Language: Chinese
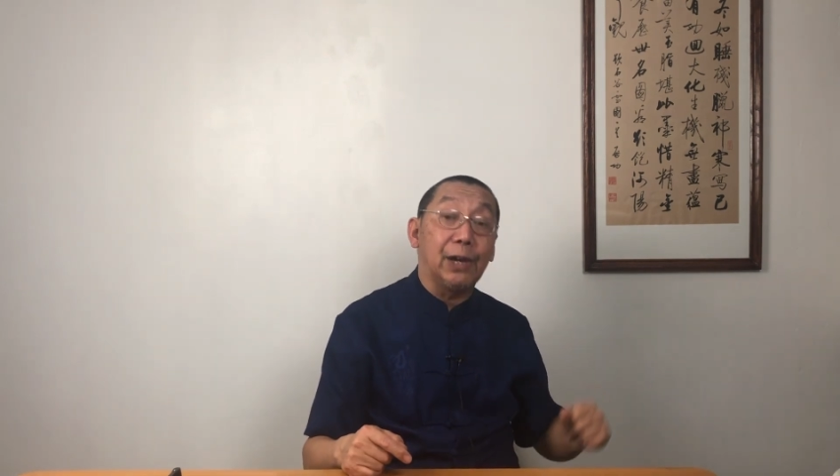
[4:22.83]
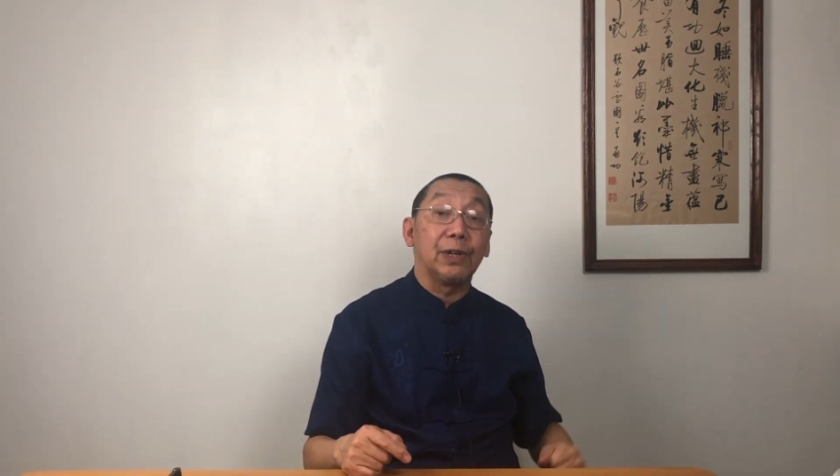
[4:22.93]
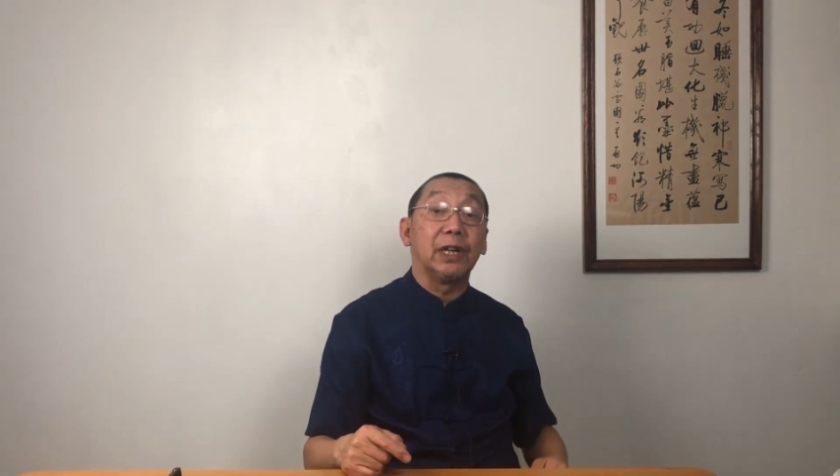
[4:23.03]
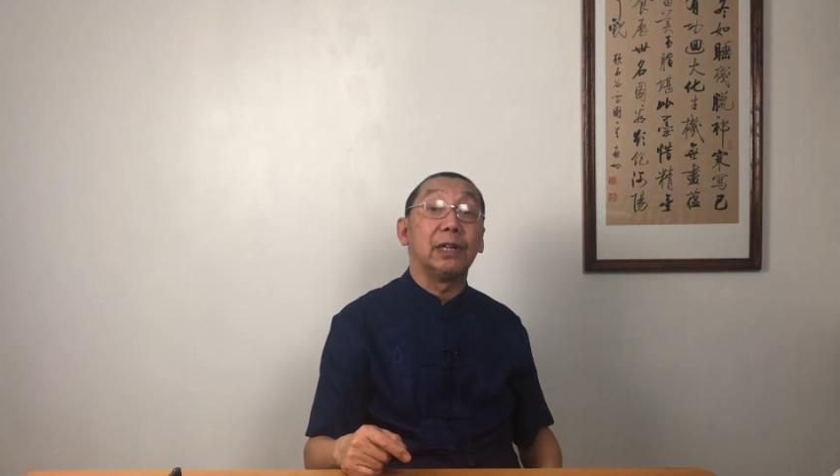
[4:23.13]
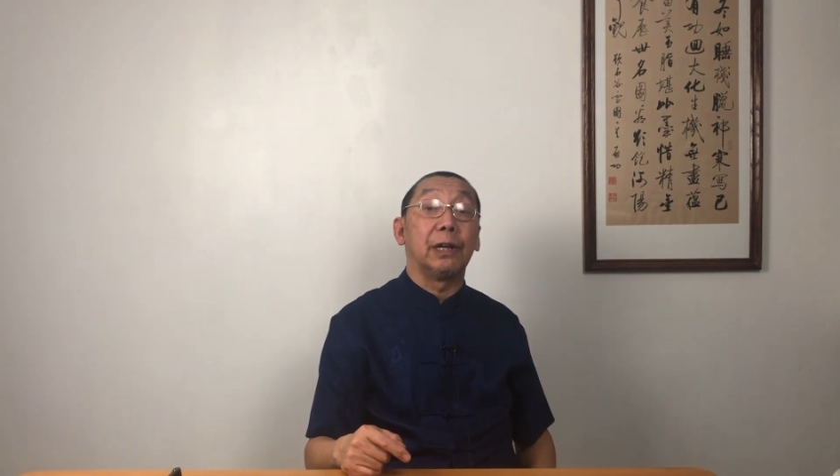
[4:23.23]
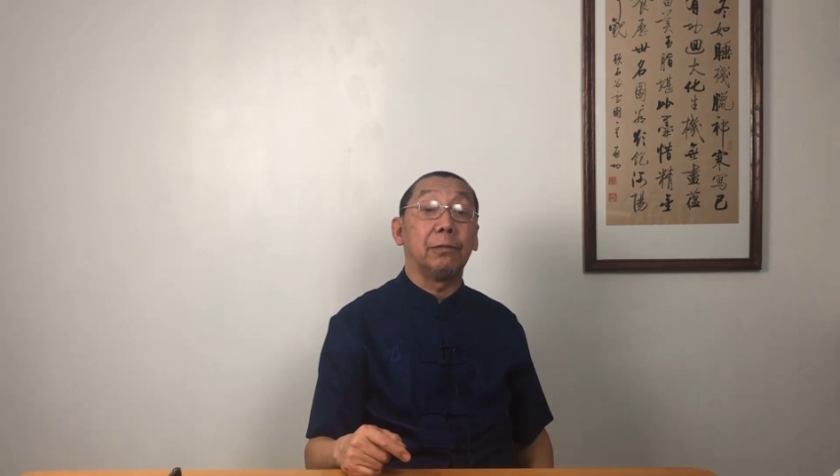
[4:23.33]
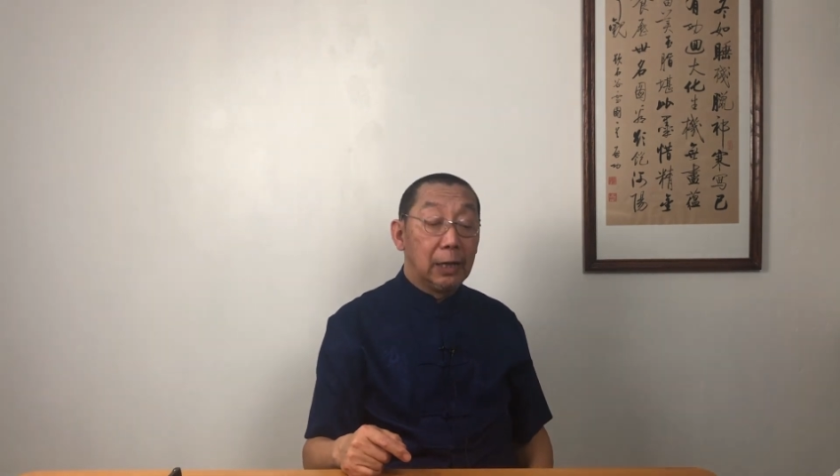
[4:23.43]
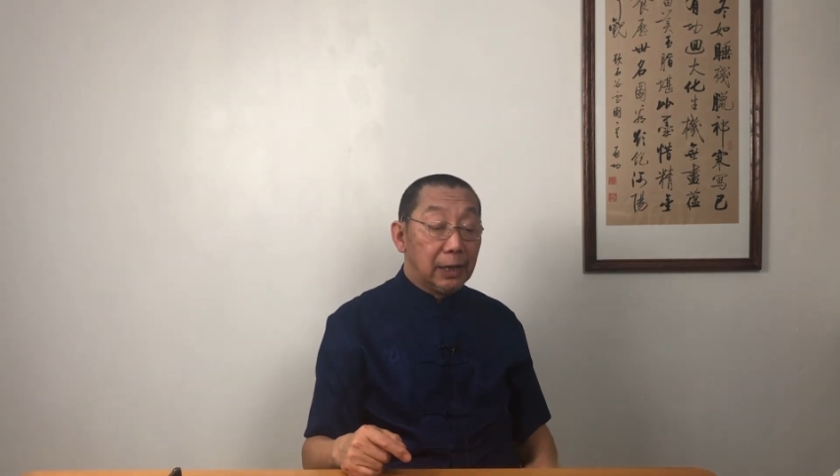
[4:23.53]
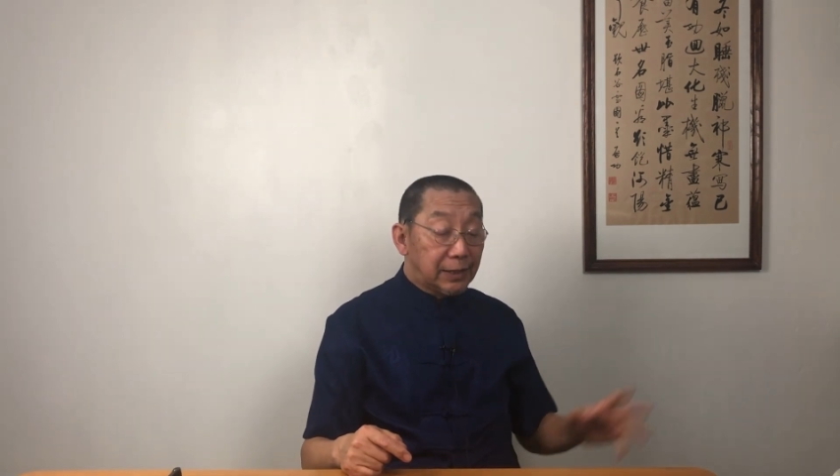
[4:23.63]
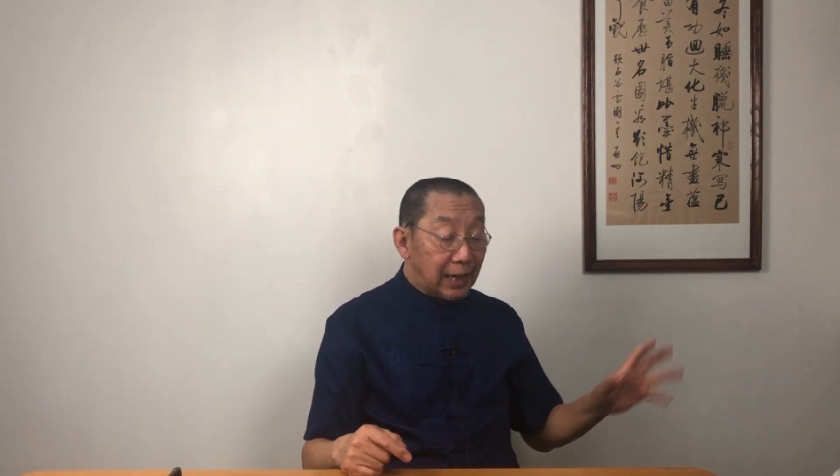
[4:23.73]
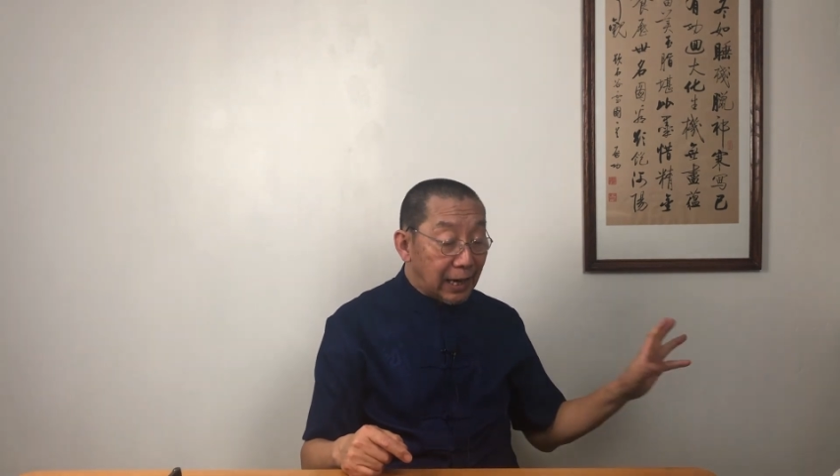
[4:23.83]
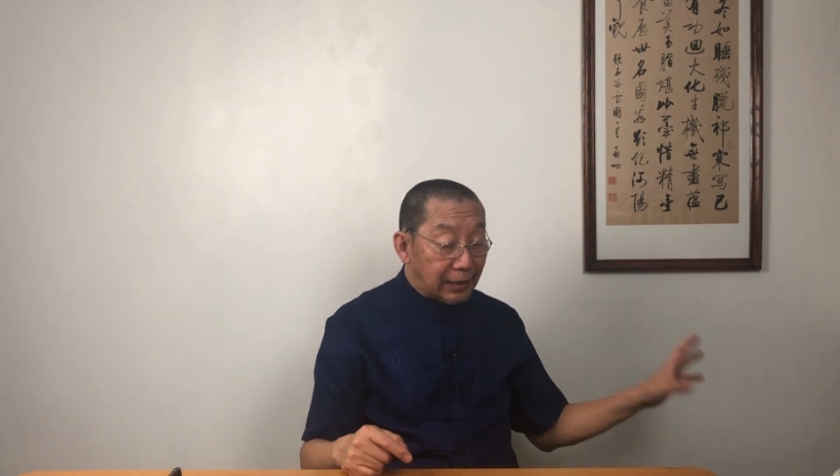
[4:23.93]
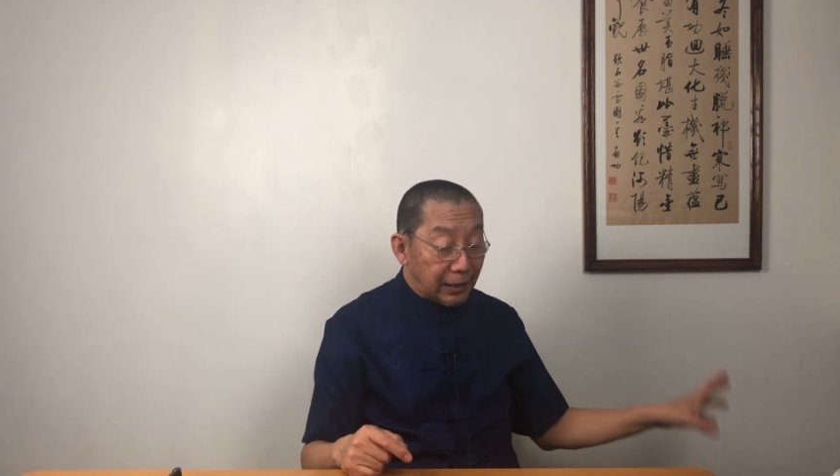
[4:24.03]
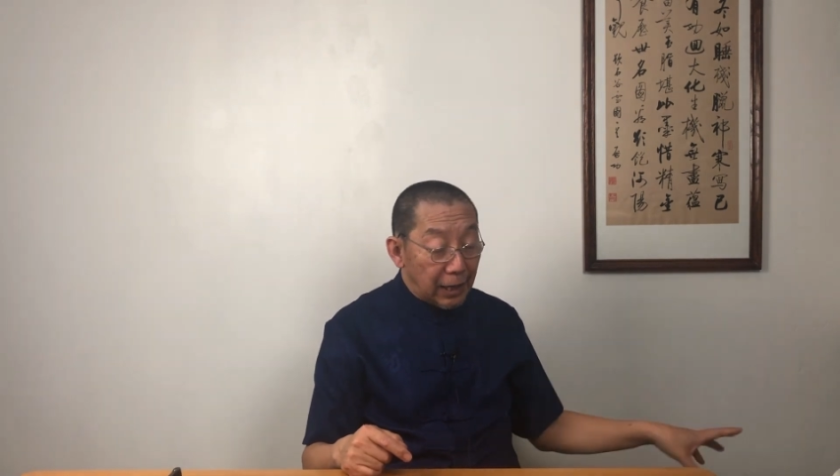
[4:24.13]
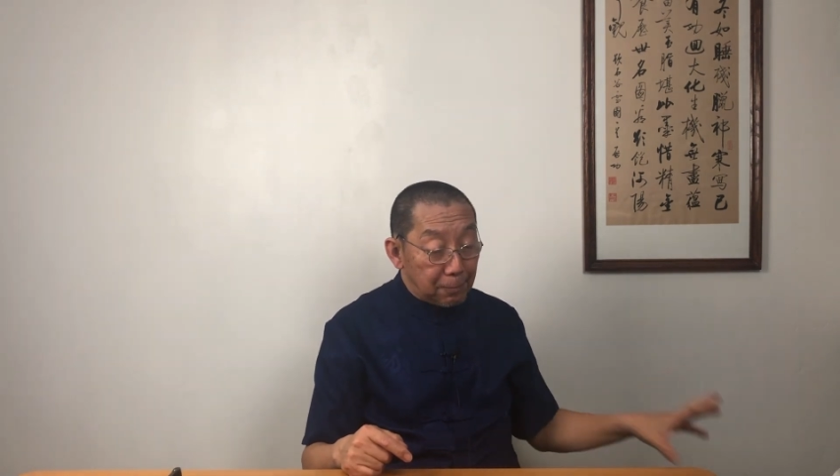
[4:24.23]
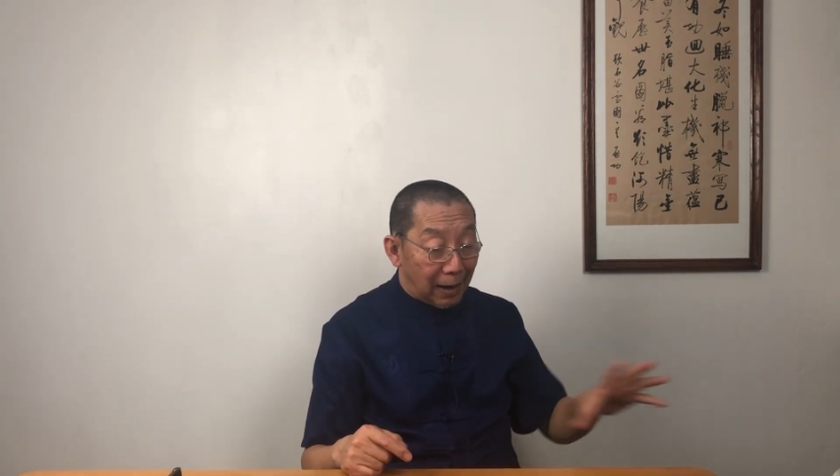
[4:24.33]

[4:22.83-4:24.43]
有一个人，这个人呢，